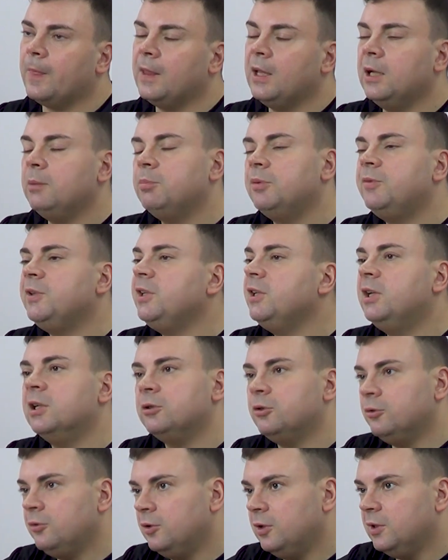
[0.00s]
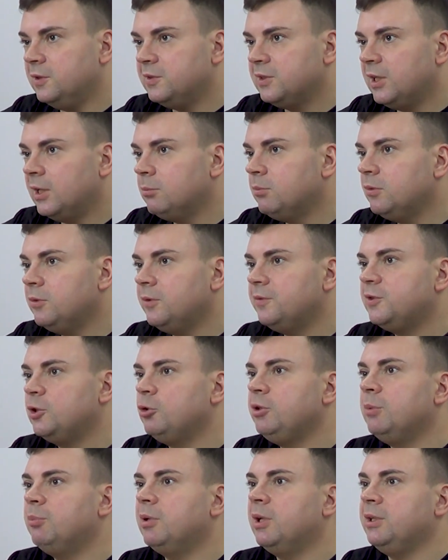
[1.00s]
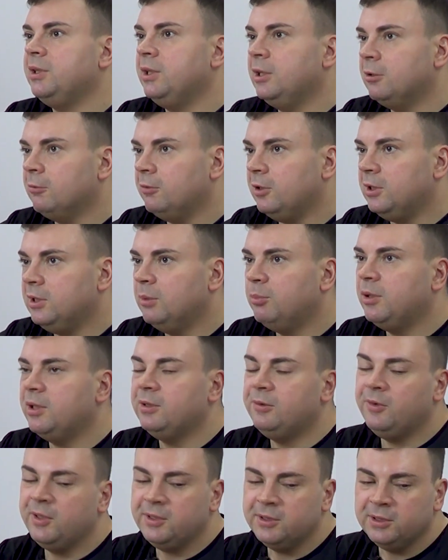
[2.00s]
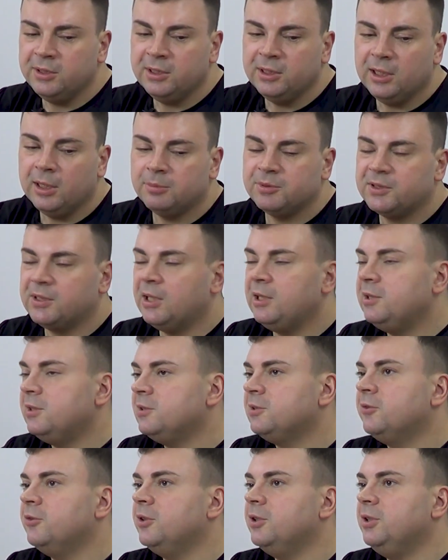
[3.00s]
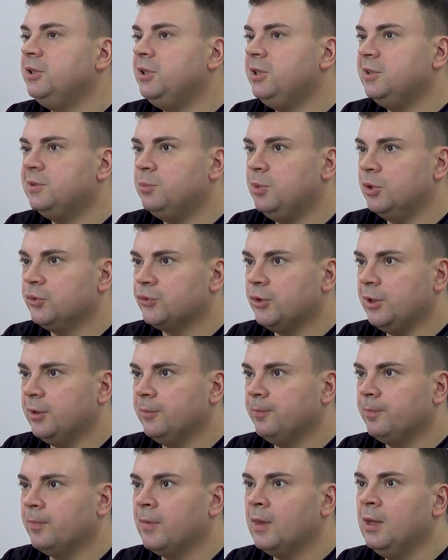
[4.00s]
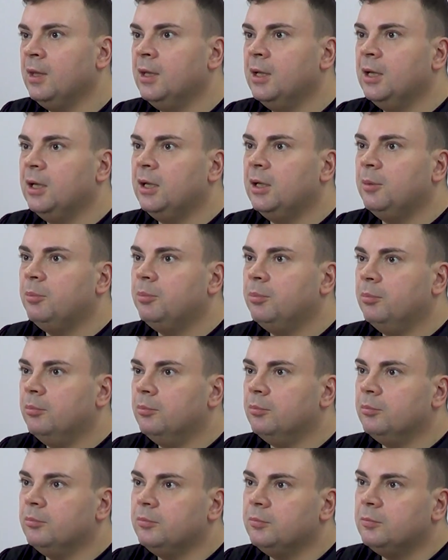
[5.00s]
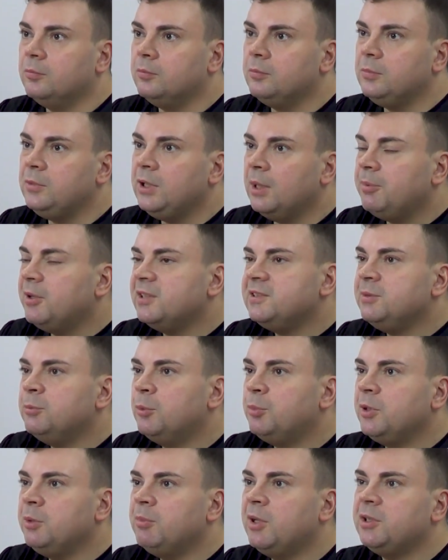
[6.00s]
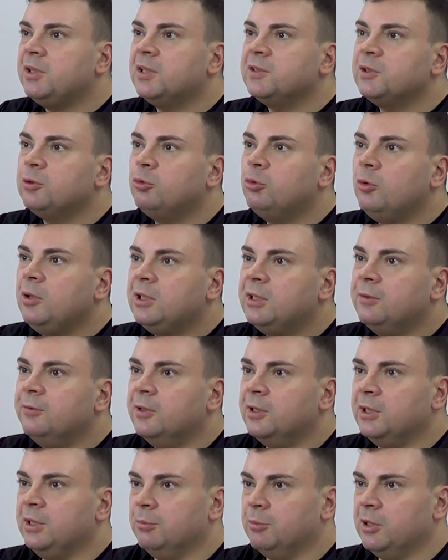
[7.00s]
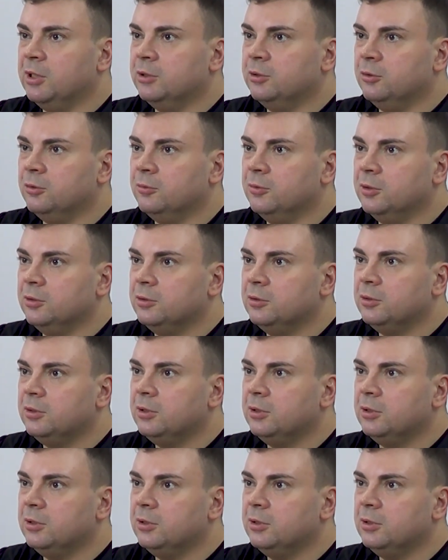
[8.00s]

Как бы вы ни готовились, как бы вы все ни планировали, непредвиденные обстоятельства неизбежны. Необходимо понимать, насколько вы к ним готовы.